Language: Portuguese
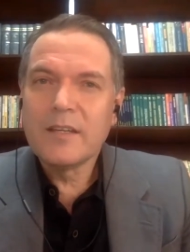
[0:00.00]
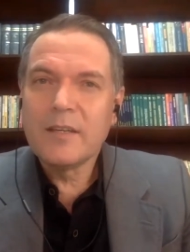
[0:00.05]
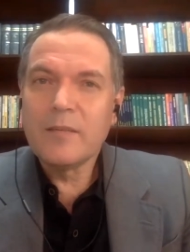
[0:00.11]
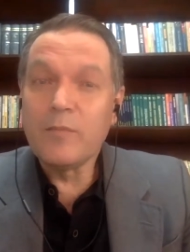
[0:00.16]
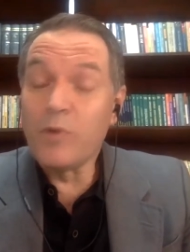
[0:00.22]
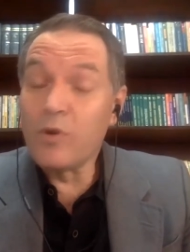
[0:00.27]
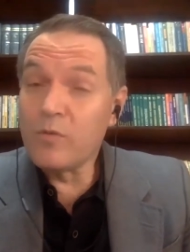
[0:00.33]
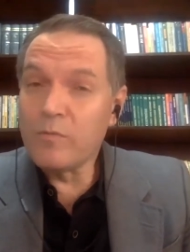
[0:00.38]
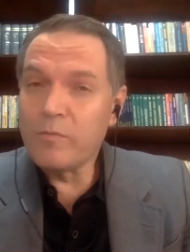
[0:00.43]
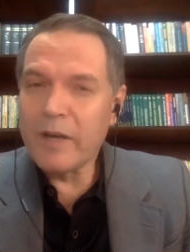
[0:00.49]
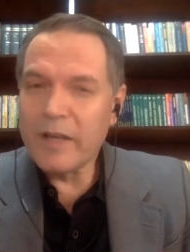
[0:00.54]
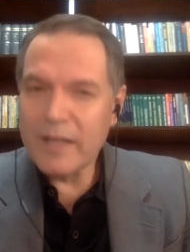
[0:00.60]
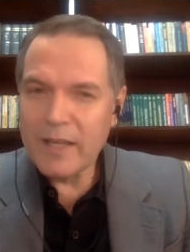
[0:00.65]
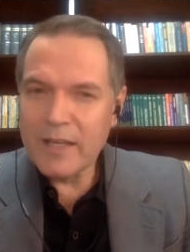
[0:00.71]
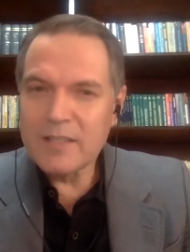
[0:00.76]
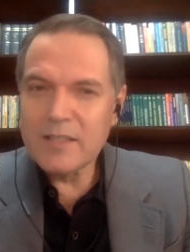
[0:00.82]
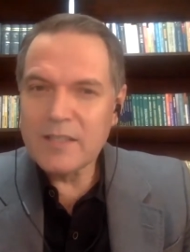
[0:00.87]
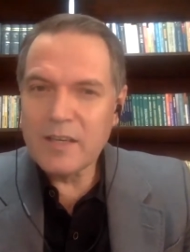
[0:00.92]
Bom,
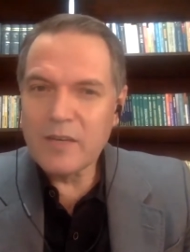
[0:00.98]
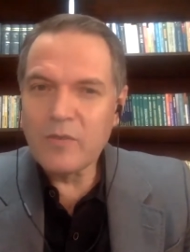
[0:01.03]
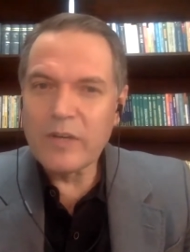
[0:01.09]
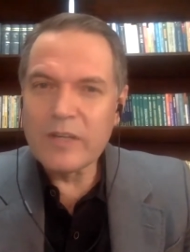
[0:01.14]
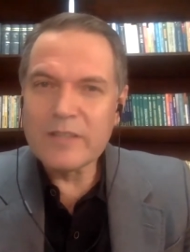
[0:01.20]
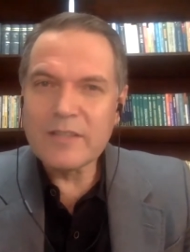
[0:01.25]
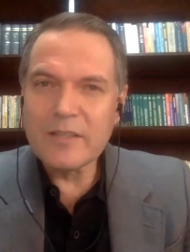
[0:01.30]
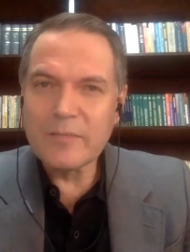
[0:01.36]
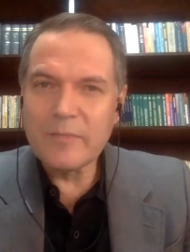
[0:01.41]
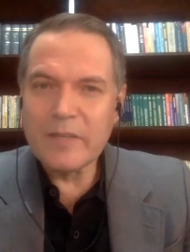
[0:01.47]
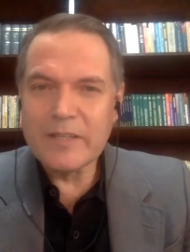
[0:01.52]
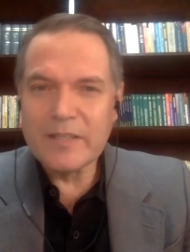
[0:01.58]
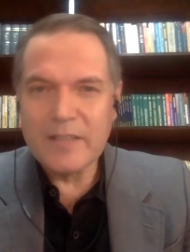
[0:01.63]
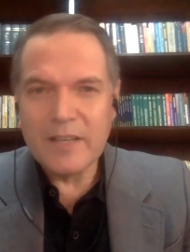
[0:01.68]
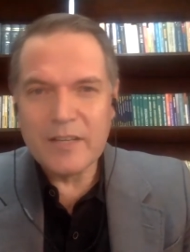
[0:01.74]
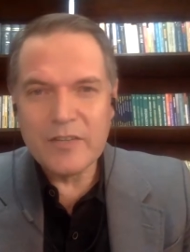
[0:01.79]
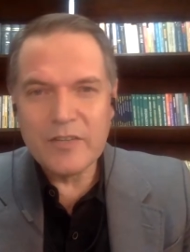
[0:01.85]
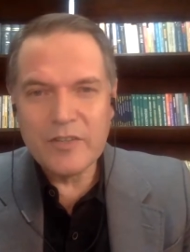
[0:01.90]
parece que com essas
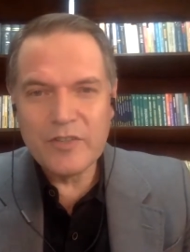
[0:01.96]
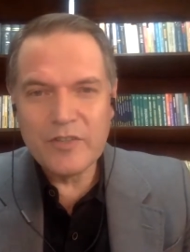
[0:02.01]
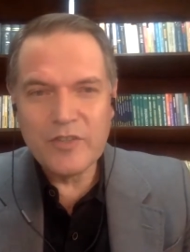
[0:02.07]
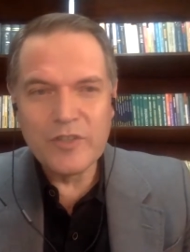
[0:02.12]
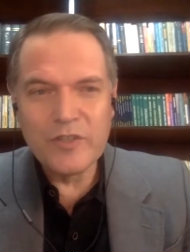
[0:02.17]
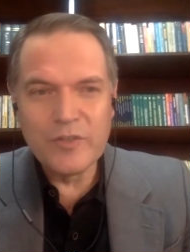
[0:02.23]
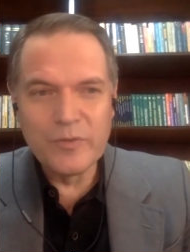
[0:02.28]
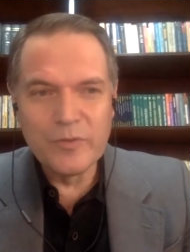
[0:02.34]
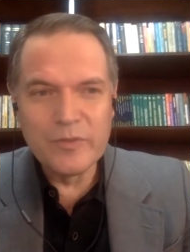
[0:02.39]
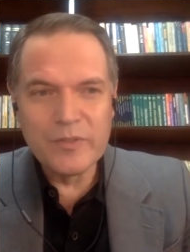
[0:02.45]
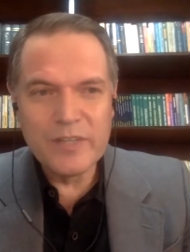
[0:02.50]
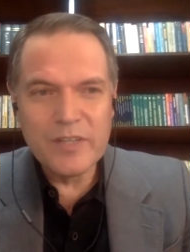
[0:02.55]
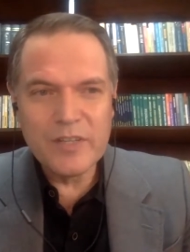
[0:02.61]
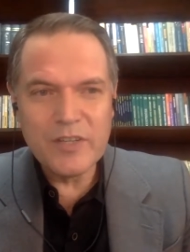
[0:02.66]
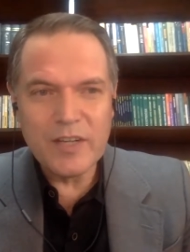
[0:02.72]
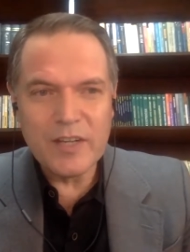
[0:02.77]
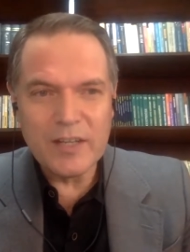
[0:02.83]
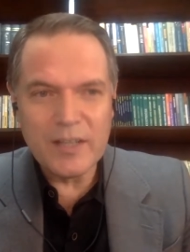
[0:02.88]
passagens Jesus
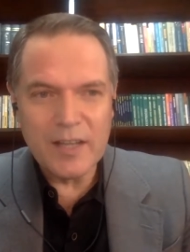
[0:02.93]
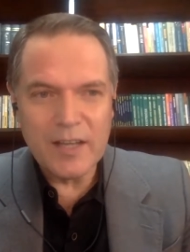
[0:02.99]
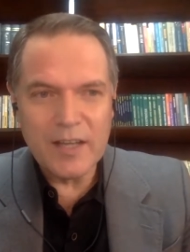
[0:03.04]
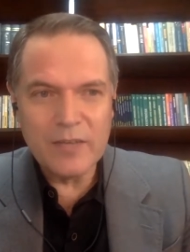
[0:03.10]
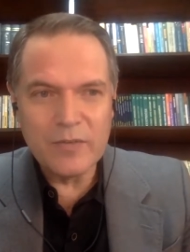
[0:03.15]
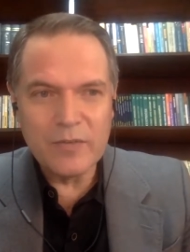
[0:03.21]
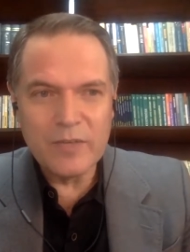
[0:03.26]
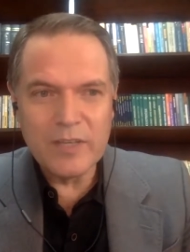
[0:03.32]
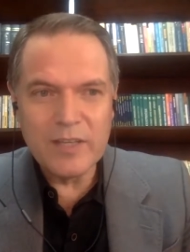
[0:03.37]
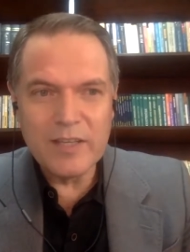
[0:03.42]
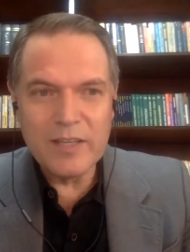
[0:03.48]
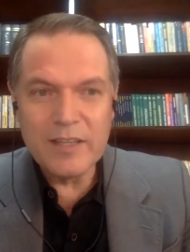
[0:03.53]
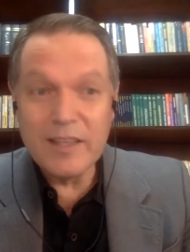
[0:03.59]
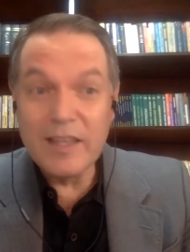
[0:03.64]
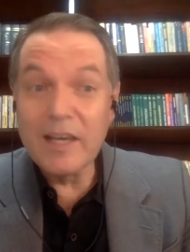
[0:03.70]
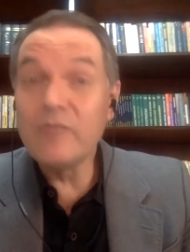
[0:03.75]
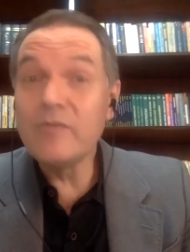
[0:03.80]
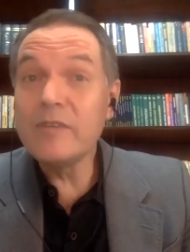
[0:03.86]
deixa claro que
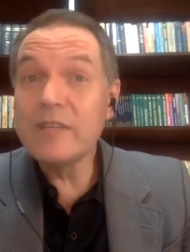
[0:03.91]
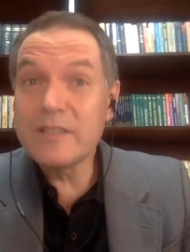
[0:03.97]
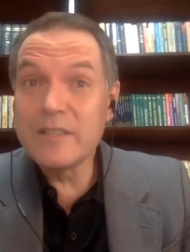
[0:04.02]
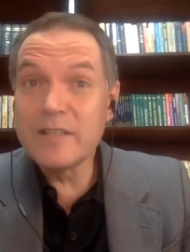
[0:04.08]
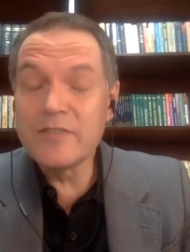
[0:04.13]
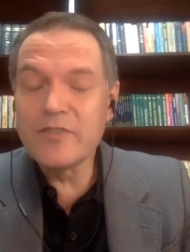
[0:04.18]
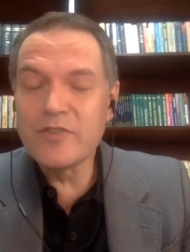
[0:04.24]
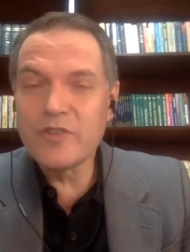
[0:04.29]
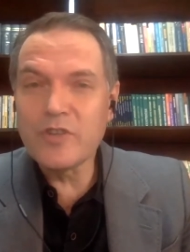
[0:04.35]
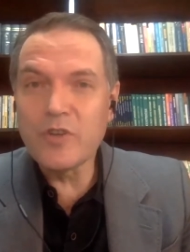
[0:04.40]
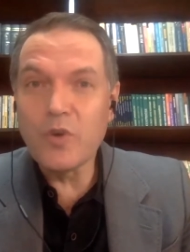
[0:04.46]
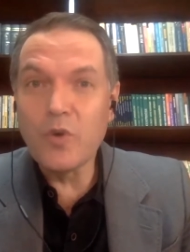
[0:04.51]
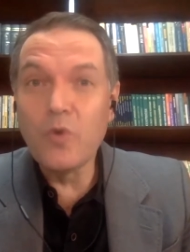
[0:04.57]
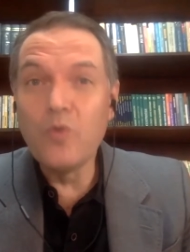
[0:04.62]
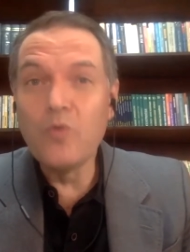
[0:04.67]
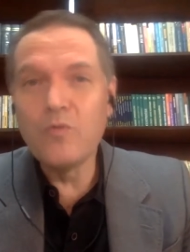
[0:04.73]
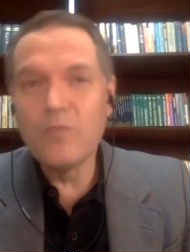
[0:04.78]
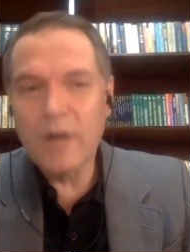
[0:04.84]
não existe
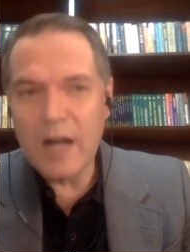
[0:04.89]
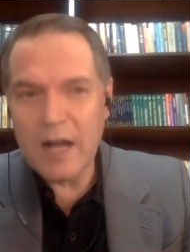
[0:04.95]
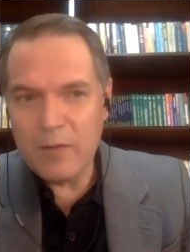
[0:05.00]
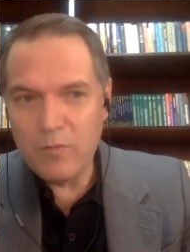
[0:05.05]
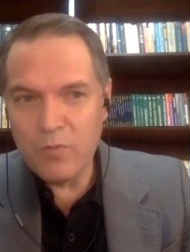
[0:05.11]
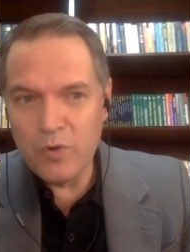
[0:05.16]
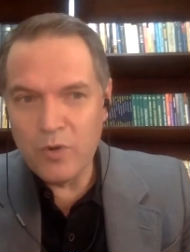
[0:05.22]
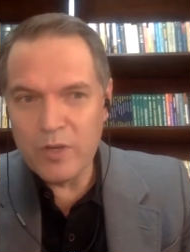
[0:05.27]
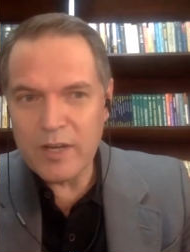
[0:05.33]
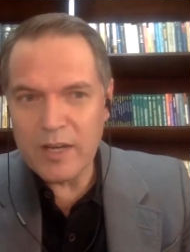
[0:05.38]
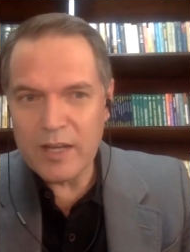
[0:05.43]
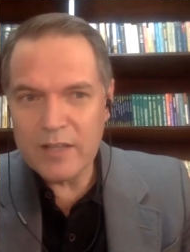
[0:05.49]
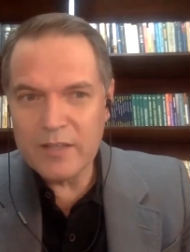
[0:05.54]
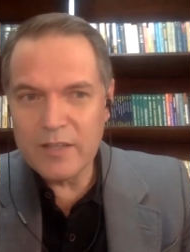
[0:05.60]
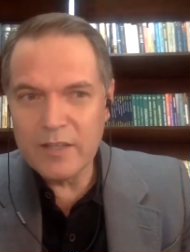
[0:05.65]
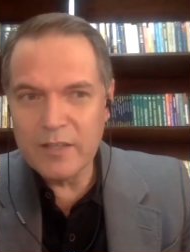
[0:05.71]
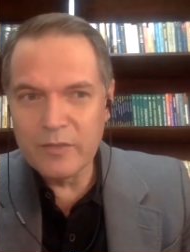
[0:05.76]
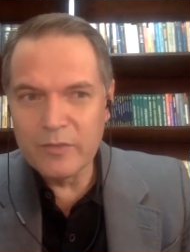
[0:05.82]
um amor a
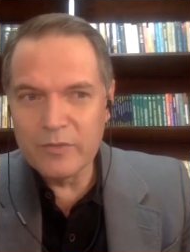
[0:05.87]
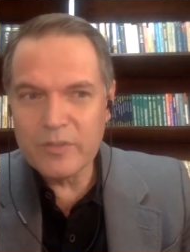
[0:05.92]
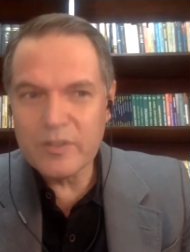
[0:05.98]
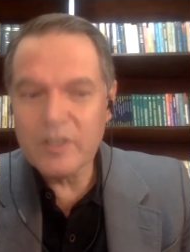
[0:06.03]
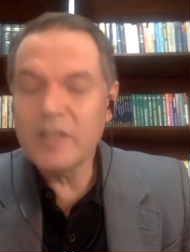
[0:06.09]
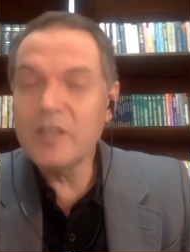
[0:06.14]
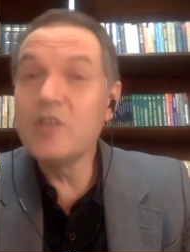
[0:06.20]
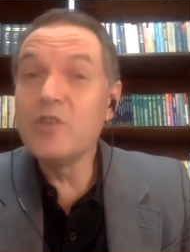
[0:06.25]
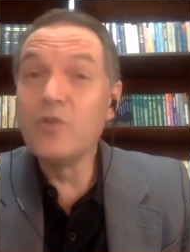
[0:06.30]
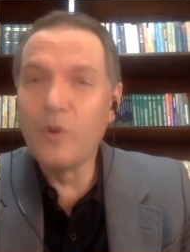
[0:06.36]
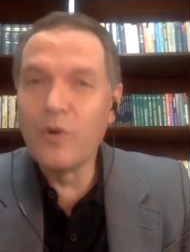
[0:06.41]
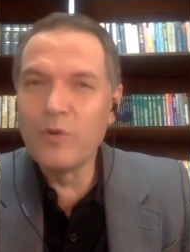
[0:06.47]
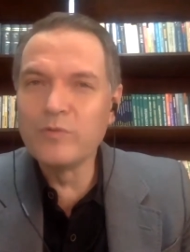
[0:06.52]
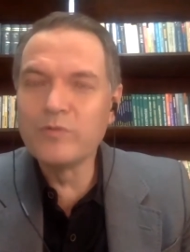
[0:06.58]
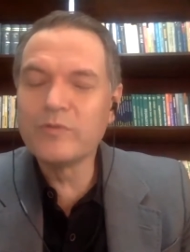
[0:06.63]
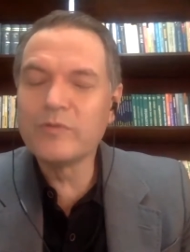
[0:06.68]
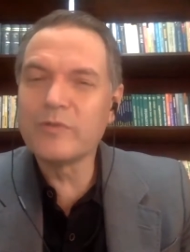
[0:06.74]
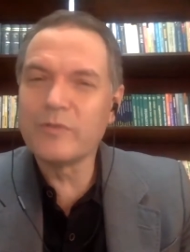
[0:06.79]
Deus e
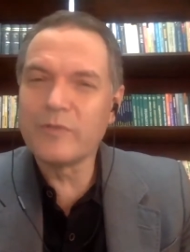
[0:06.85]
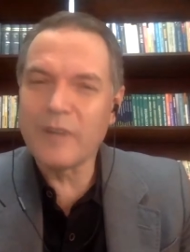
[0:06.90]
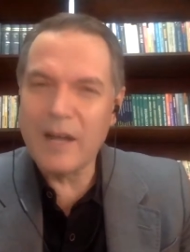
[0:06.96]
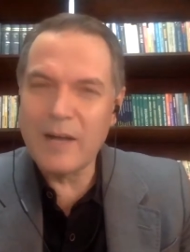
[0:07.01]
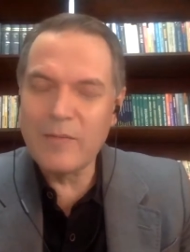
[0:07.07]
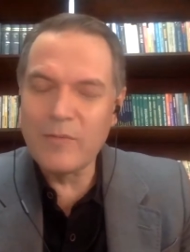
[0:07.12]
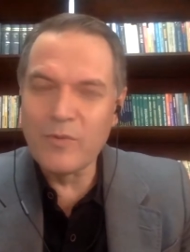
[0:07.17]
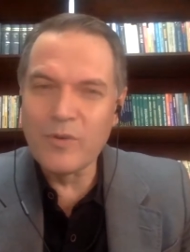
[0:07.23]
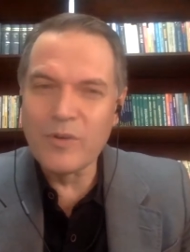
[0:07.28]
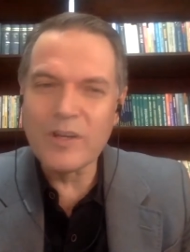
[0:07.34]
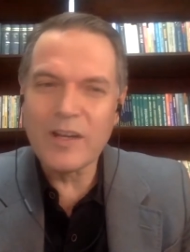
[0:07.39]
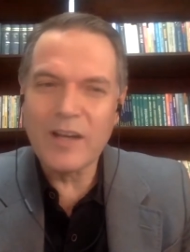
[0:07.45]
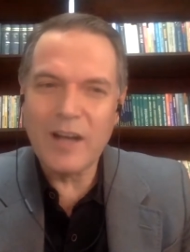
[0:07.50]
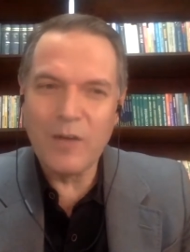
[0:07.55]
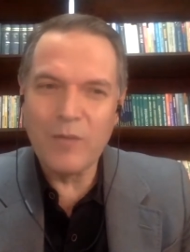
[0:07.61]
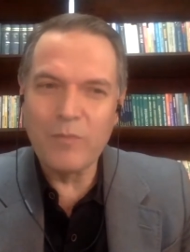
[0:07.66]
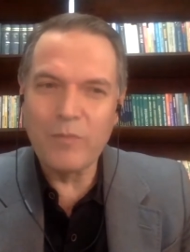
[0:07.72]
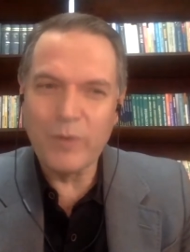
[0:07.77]
outro amor
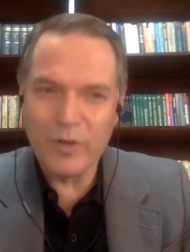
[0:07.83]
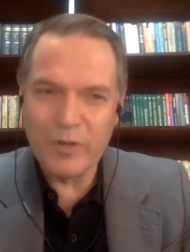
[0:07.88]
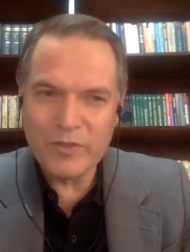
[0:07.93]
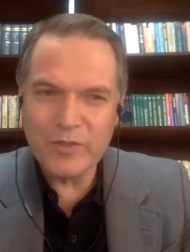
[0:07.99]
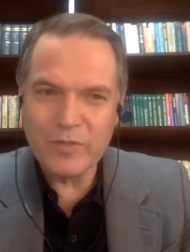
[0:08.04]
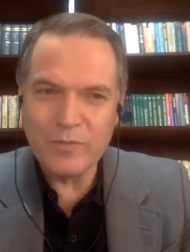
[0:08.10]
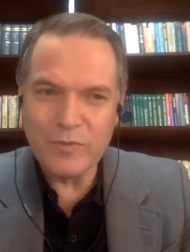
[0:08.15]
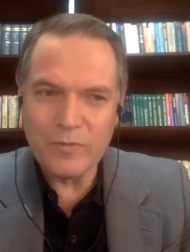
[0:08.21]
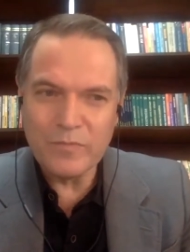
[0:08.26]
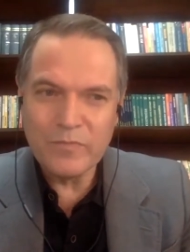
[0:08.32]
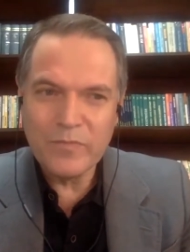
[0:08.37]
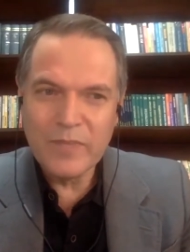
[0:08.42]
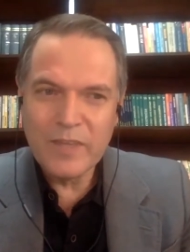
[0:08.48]
ao próximo.